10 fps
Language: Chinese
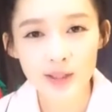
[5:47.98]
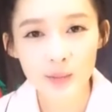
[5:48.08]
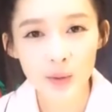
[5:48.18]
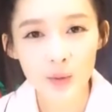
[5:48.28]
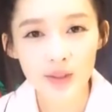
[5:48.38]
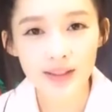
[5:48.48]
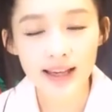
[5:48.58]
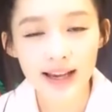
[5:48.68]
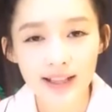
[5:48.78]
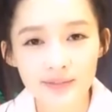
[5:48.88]
都是怎么
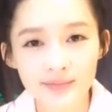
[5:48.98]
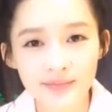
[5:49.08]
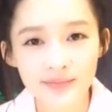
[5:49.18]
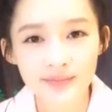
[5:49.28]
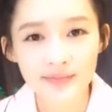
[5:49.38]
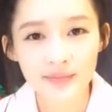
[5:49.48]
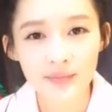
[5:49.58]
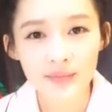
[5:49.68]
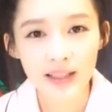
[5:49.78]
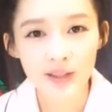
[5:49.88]
过的呀？
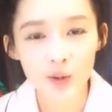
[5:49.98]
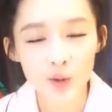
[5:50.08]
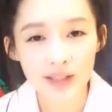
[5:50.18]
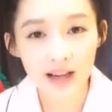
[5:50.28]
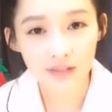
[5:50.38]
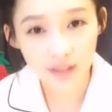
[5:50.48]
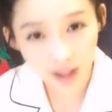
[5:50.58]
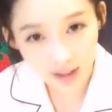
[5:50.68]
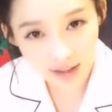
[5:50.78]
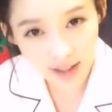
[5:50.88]
都去哪
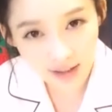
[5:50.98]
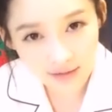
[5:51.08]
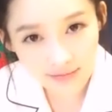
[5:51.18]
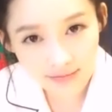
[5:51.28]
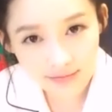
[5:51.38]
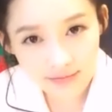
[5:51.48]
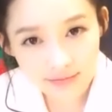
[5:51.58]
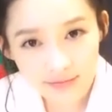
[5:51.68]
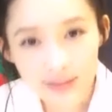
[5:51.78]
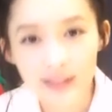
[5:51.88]
玩啊？
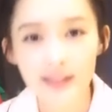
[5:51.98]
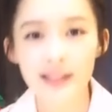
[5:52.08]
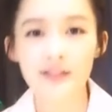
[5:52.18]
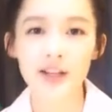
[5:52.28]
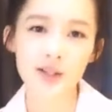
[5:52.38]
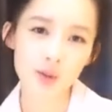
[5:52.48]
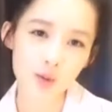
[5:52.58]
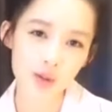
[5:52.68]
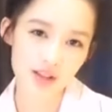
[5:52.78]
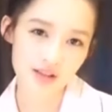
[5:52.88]
反
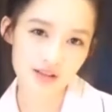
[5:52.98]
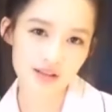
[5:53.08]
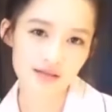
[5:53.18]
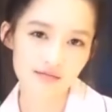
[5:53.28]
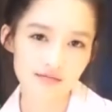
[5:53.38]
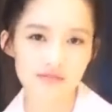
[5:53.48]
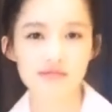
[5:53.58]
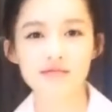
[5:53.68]
正我是